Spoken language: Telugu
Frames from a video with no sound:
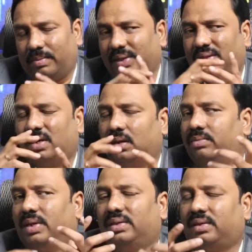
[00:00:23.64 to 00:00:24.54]
మంత్
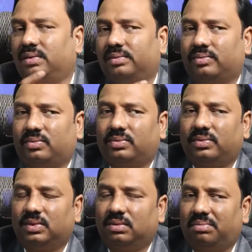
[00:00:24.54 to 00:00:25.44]
అండ్ మంత్
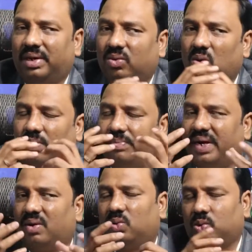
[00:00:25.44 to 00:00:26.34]
మనకు ఒక
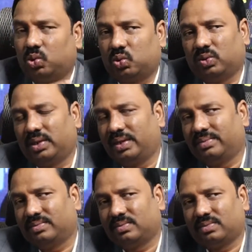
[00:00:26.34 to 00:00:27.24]
బ్రేక్అవుట్ వస్తుంది
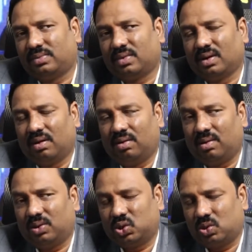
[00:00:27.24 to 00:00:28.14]

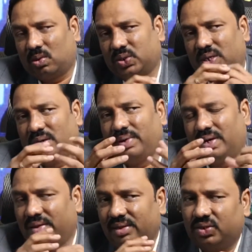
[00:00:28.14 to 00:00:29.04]
ఆ స్టాక్స్ అన్నీ
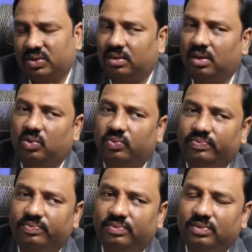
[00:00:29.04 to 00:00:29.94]
మీకు అందిస్తున్నాను
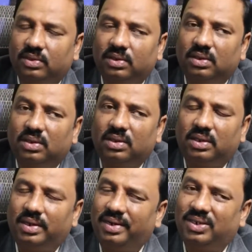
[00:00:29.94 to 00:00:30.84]

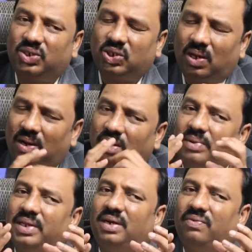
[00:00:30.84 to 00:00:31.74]
ఎందుకంటే
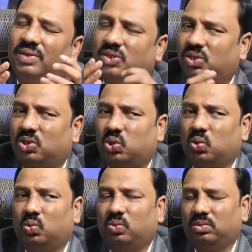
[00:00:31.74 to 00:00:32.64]
చాలామంది ఇన్వెస్టర్స్
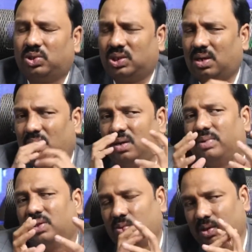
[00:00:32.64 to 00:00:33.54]

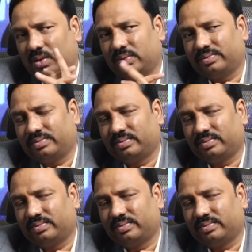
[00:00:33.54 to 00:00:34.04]
చాలామంది ఉన్నారు